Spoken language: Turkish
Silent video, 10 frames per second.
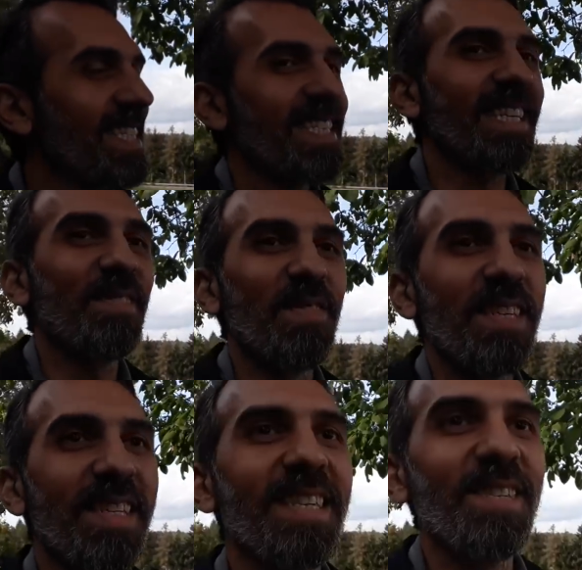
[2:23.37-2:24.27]

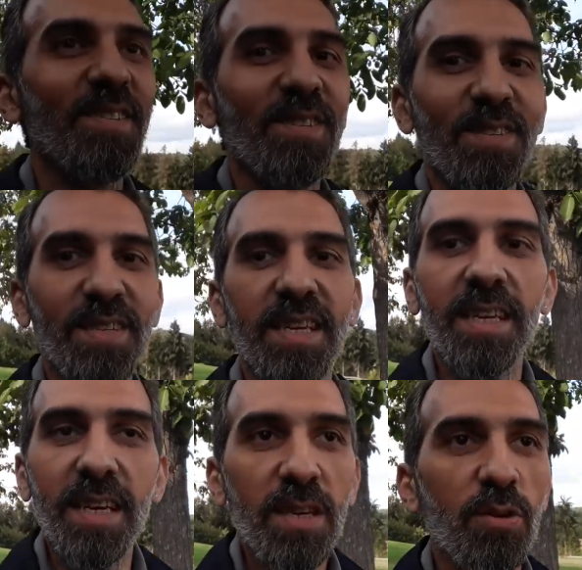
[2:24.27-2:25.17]
Saçmalıklar üst üste.
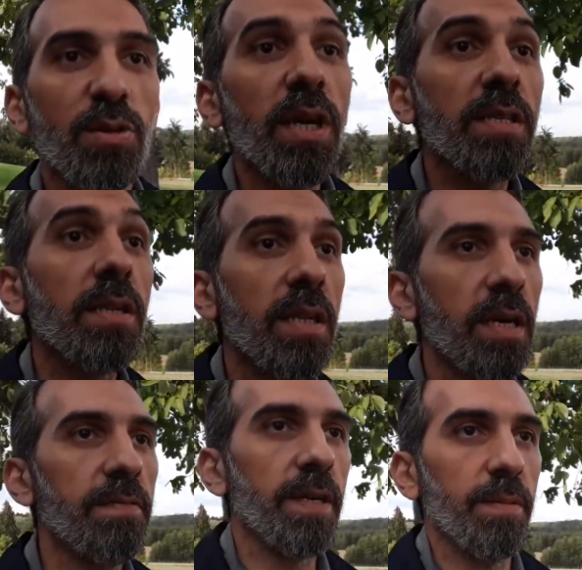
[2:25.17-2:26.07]
Güzel
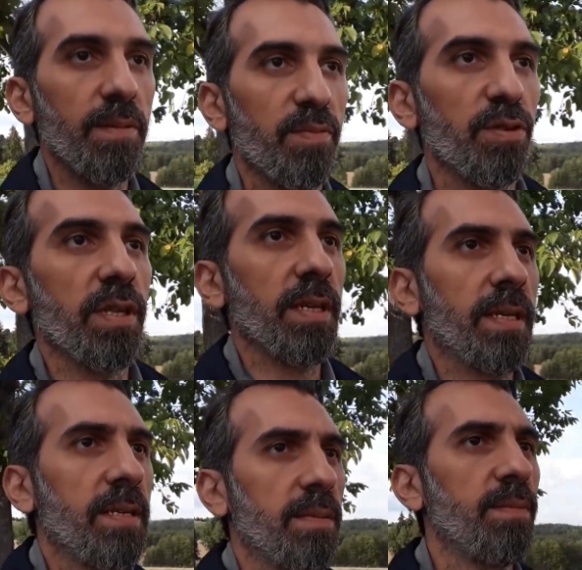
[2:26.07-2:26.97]
tırlar var ama burada.
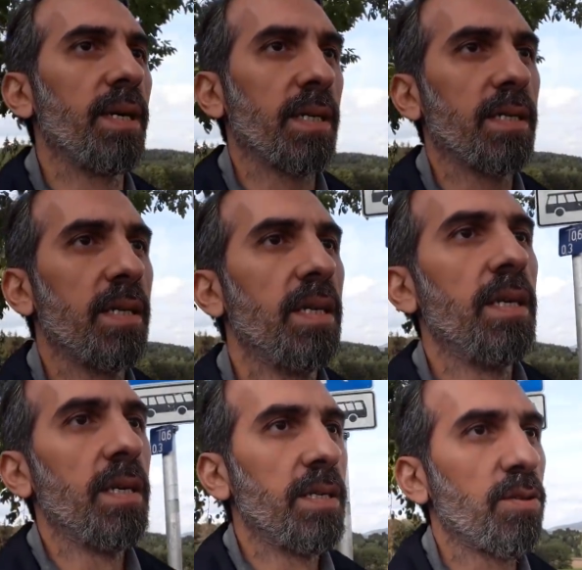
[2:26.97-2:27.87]
Bak
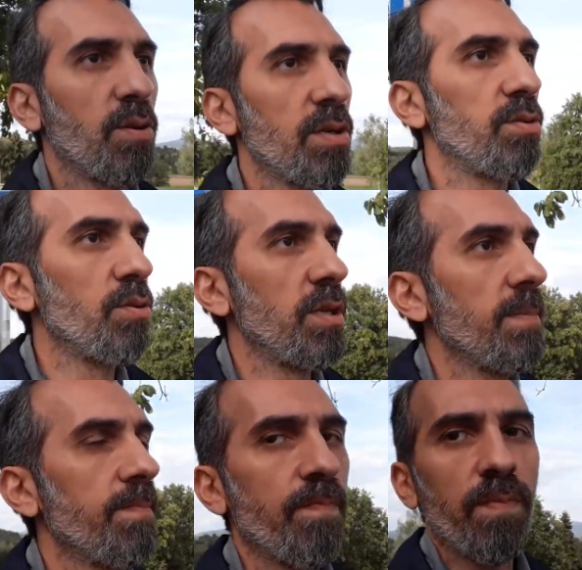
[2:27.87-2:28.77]
şöyle
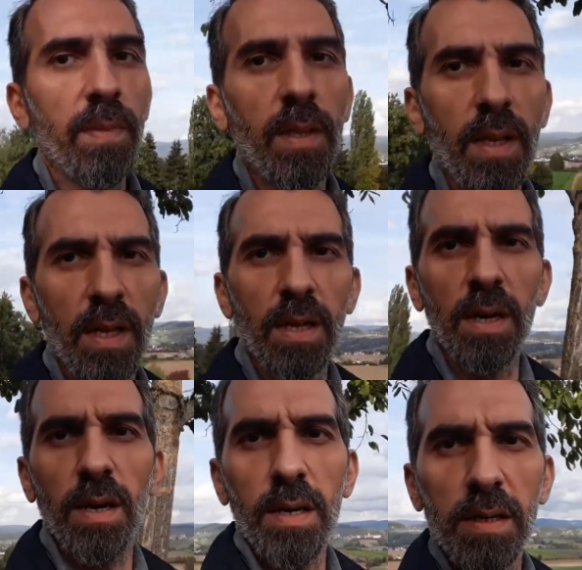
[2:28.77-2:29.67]
döneyim.
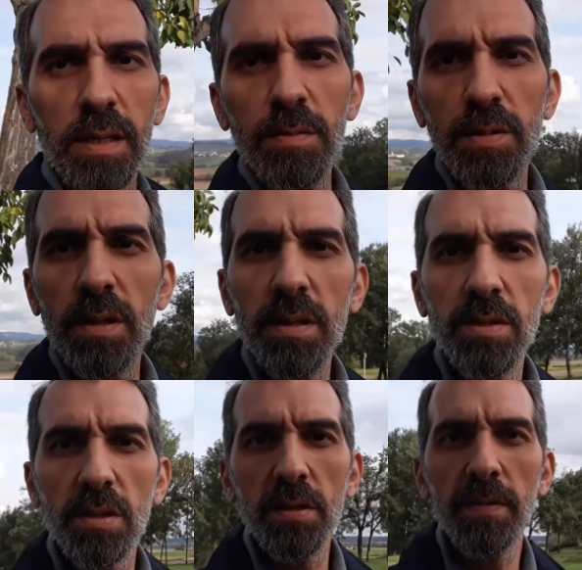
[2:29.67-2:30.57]
Arkada bir tane
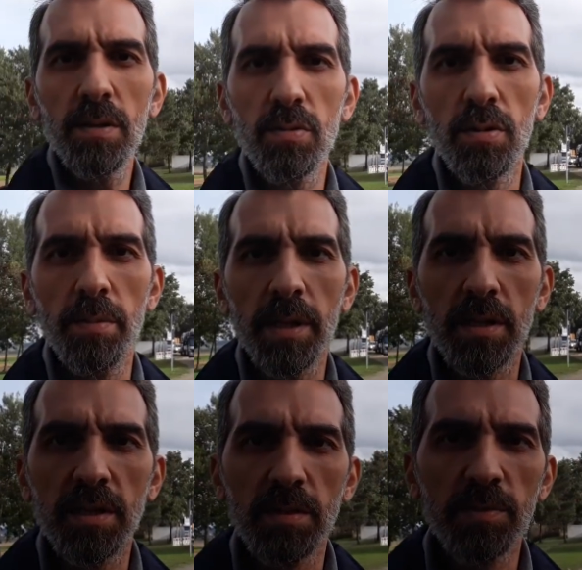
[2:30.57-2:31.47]
canavar duruyor. Bak
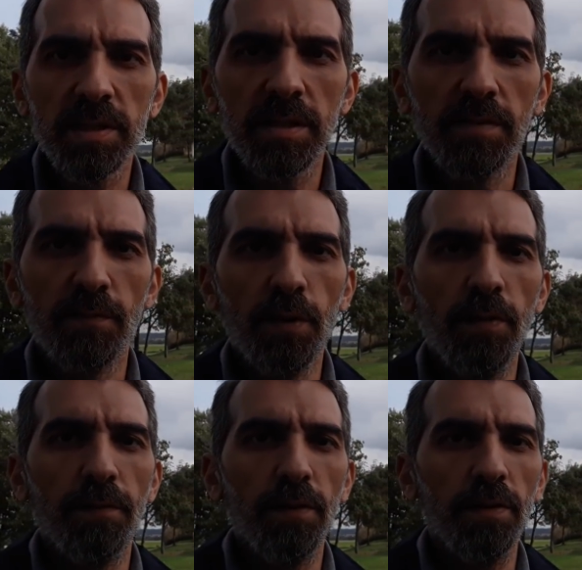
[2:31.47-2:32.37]
kırmızı
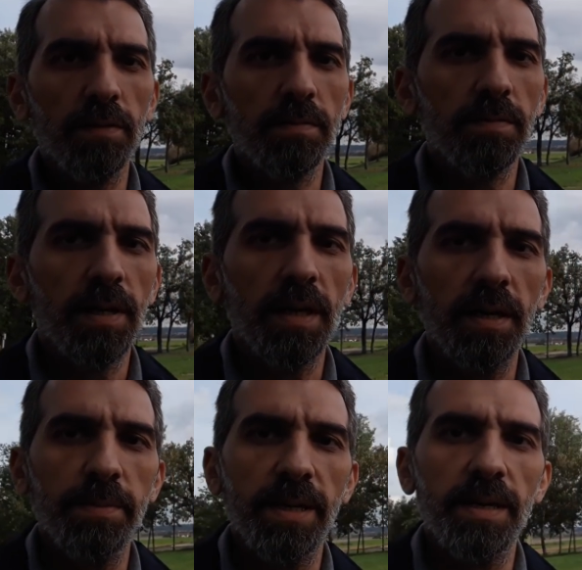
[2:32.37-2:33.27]
Volvo.
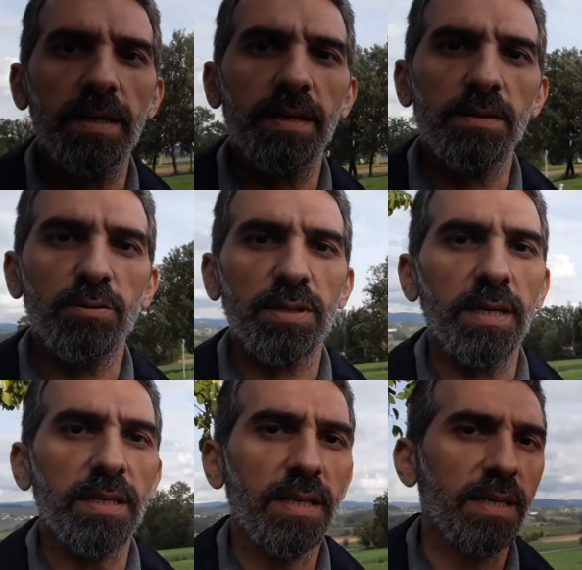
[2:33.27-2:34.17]
Vay be güzel.
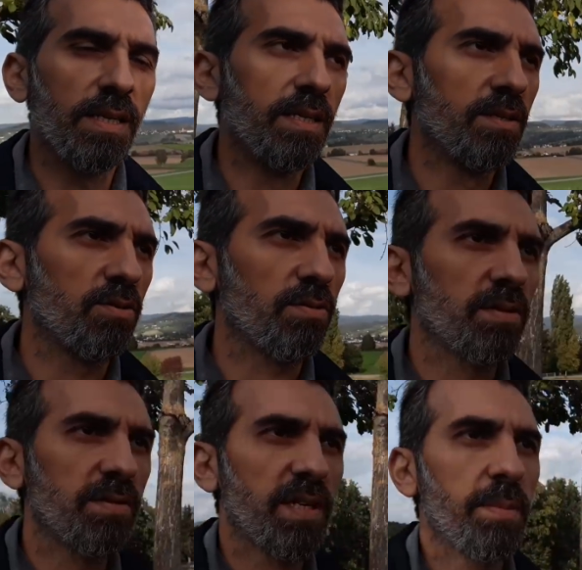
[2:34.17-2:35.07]
Çok
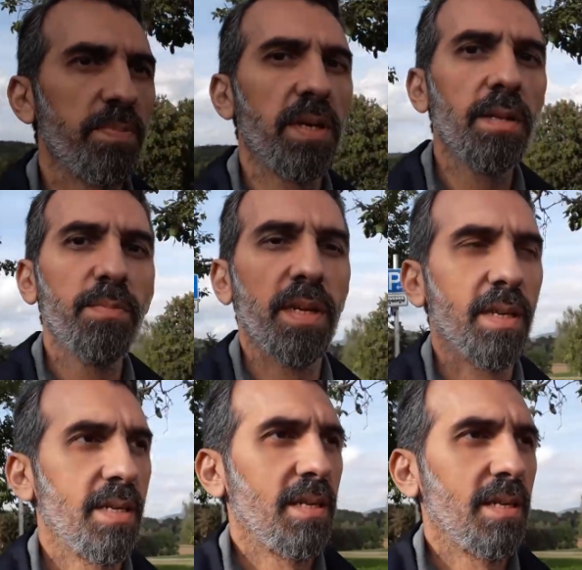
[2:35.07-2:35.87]
da şey yapmayalım da.